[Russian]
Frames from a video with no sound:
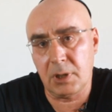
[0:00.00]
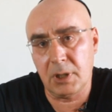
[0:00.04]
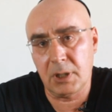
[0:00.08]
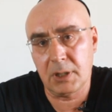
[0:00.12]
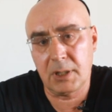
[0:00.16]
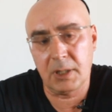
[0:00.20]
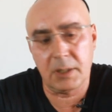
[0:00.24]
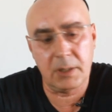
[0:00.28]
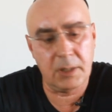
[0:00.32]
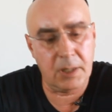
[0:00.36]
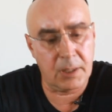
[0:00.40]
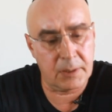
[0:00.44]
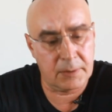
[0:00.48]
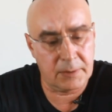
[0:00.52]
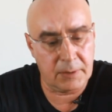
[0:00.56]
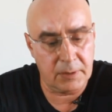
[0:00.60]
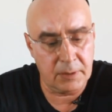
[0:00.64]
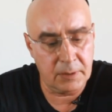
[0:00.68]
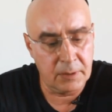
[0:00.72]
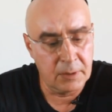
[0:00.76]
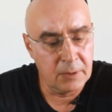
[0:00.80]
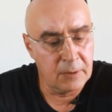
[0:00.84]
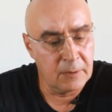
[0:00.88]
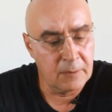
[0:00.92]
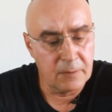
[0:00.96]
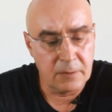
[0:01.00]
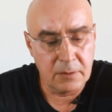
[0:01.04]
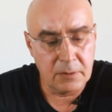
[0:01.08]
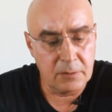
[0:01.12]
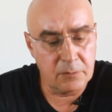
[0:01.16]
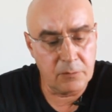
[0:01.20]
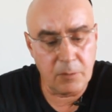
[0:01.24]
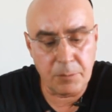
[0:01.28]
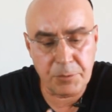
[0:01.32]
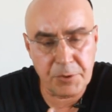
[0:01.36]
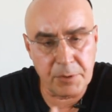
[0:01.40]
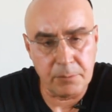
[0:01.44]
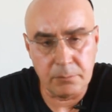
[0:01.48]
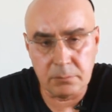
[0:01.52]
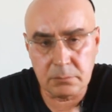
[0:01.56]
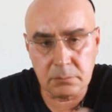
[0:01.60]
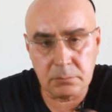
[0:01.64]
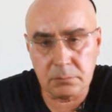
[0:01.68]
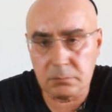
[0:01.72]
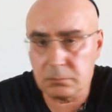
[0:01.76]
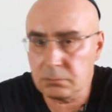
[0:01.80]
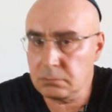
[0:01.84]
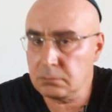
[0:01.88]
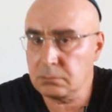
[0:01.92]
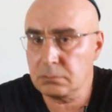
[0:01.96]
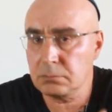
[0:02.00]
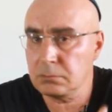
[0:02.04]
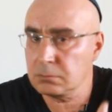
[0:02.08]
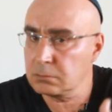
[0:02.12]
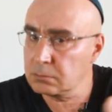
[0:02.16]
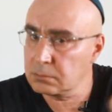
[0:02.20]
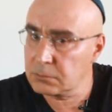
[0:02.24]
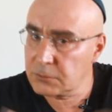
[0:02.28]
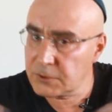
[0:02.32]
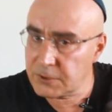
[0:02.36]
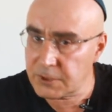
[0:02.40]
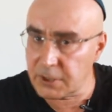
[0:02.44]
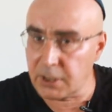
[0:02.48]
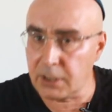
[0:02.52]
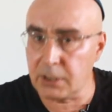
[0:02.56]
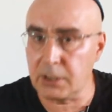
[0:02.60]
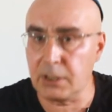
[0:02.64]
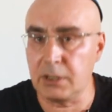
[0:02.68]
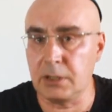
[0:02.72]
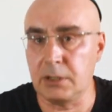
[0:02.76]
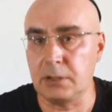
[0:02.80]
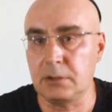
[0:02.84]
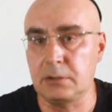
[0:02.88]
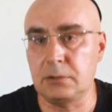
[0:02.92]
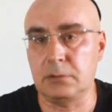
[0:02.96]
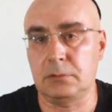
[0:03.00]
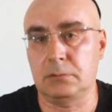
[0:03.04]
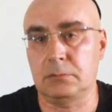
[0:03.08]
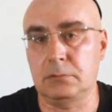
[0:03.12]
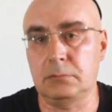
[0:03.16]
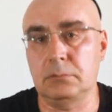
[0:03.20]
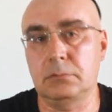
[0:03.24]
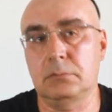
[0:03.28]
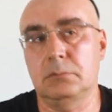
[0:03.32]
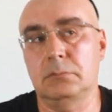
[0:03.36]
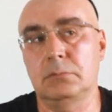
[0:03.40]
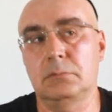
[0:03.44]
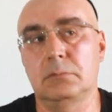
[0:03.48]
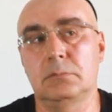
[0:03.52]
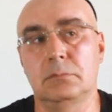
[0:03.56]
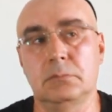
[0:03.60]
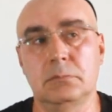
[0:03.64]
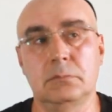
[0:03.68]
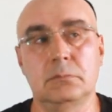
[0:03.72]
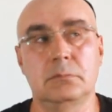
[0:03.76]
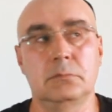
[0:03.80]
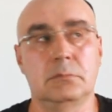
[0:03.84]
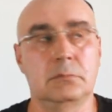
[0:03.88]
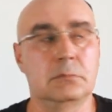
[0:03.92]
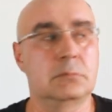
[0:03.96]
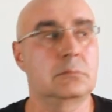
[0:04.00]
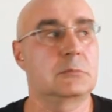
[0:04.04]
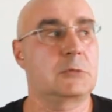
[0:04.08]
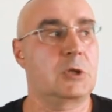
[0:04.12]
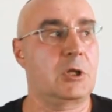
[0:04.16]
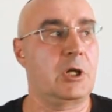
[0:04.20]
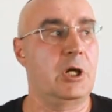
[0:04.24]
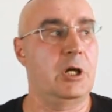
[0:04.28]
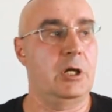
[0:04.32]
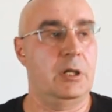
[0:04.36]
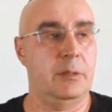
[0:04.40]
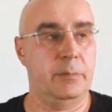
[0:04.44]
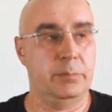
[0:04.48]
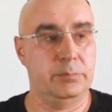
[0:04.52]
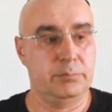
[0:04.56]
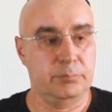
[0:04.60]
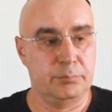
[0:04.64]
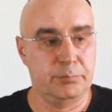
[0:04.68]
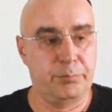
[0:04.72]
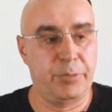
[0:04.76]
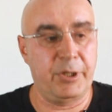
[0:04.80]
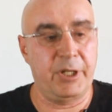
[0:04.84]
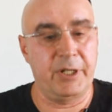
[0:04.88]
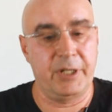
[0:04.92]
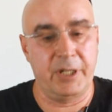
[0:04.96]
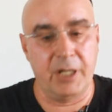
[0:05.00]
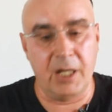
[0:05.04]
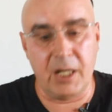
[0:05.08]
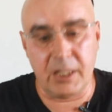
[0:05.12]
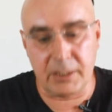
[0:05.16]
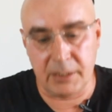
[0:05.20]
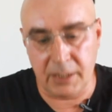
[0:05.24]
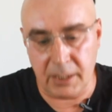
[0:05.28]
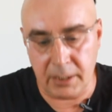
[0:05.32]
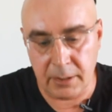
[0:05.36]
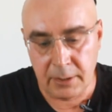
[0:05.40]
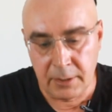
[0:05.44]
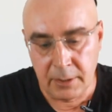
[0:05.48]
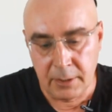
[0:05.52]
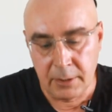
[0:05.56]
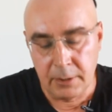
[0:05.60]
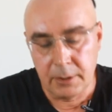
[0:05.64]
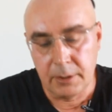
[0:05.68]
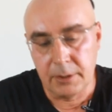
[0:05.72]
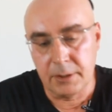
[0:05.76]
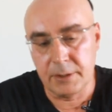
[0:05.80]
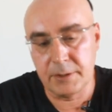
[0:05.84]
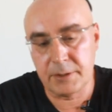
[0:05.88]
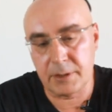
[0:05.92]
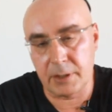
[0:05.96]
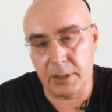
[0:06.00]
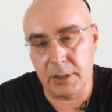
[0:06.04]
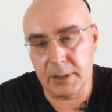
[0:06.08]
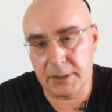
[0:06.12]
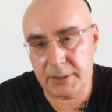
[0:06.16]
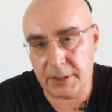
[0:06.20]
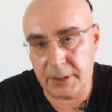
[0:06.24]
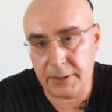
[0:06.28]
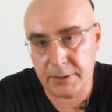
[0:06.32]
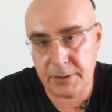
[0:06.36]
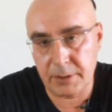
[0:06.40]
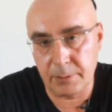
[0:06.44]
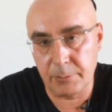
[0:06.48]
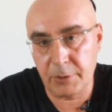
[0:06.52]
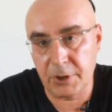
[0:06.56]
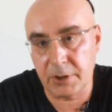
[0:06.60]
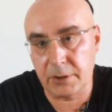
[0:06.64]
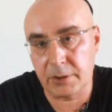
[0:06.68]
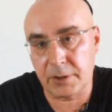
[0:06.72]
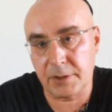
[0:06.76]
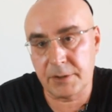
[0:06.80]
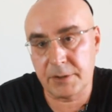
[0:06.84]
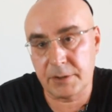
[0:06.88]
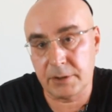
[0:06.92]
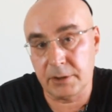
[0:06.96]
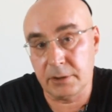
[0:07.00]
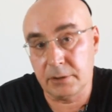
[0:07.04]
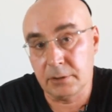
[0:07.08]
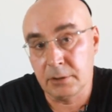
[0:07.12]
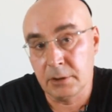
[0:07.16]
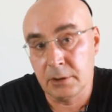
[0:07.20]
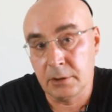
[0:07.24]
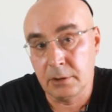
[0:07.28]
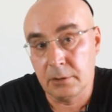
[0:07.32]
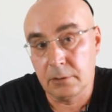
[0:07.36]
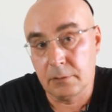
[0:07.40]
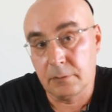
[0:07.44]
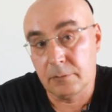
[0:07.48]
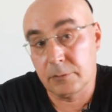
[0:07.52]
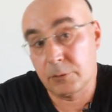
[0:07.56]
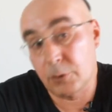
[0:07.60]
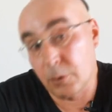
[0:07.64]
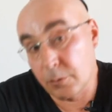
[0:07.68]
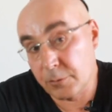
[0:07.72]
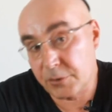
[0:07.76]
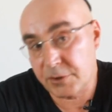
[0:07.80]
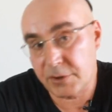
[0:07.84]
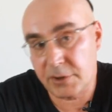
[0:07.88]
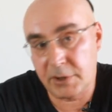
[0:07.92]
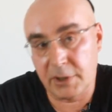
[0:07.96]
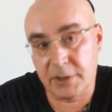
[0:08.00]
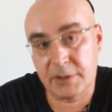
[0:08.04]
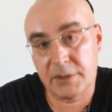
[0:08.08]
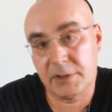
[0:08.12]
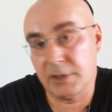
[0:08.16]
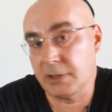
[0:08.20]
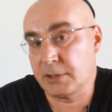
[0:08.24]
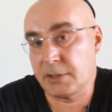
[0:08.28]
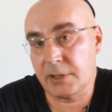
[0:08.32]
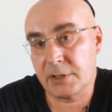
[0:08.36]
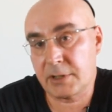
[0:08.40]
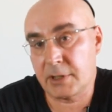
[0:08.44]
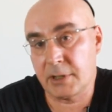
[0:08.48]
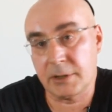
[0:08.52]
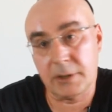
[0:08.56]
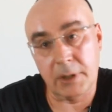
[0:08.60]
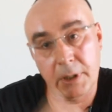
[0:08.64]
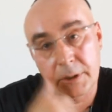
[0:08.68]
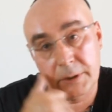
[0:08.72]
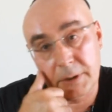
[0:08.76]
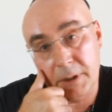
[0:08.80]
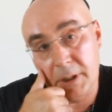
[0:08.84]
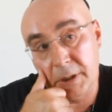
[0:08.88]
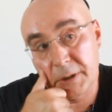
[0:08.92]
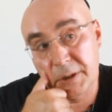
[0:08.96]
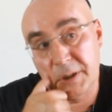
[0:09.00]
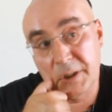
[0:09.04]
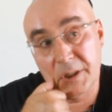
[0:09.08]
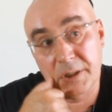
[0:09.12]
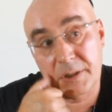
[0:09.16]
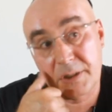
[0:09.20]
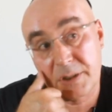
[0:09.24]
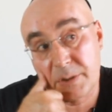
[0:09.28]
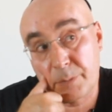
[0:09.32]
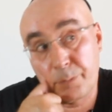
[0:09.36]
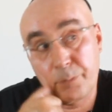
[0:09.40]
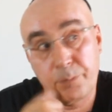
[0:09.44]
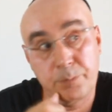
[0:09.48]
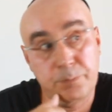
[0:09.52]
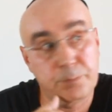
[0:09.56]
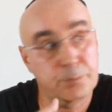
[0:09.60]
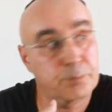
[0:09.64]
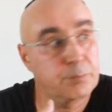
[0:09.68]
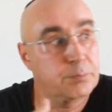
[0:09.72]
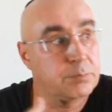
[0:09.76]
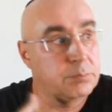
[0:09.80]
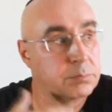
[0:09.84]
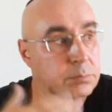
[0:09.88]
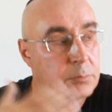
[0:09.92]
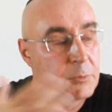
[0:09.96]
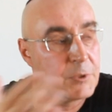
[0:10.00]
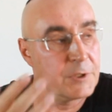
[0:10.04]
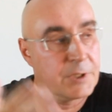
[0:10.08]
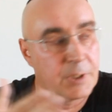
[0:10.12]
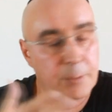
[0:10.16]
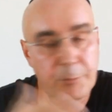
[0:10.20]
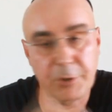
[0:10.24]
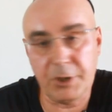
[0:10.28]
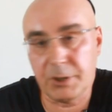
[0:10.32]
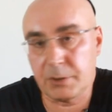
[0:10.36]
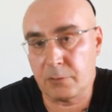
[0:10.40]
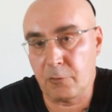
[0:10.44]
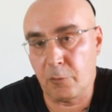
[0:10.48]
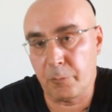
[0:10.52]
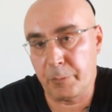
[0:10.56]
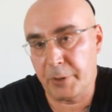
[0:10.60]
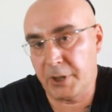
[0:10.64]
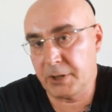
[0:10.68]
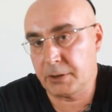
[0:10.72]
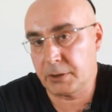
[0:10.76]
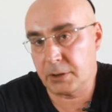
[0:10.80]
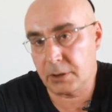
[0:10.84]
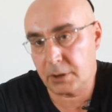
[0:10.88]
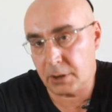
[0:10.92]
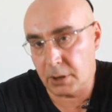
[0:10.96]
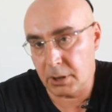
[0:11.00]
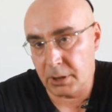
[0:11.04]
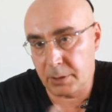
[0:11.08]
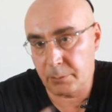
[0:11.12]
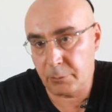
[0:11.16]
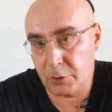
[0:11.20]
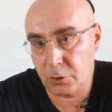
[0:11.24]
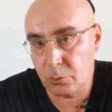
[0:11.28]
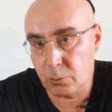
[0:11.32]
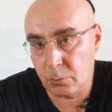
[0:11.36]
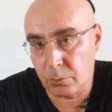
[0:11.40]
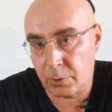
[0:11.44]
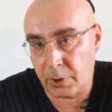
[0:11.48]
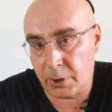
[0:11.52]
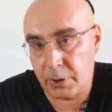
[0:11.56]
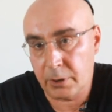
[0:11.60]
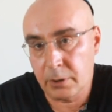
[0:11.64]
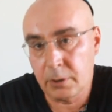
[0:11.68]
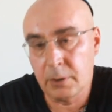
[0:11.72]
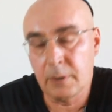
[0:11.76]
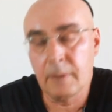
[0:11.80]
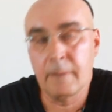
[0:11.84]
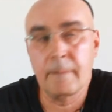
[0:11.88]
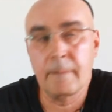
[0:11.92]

Агадатий. В общем, целая такая плеяда израильских знаменитостей, в том числе, кстати сказать, отец знаменитого поэта Хаима Гури,